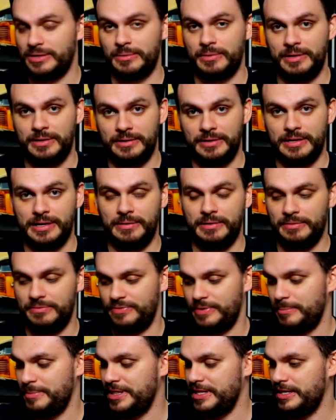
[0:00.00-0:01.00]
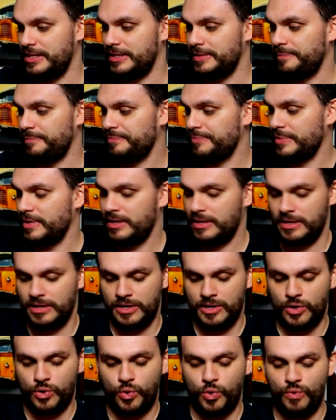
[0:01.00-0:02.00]
é uma, é uma feminina.
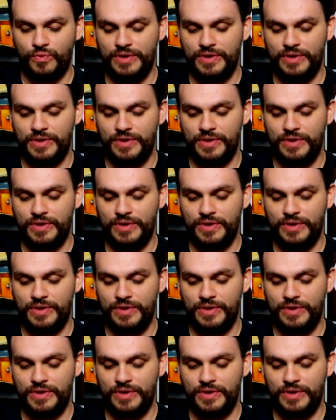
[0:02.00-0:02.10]
Cor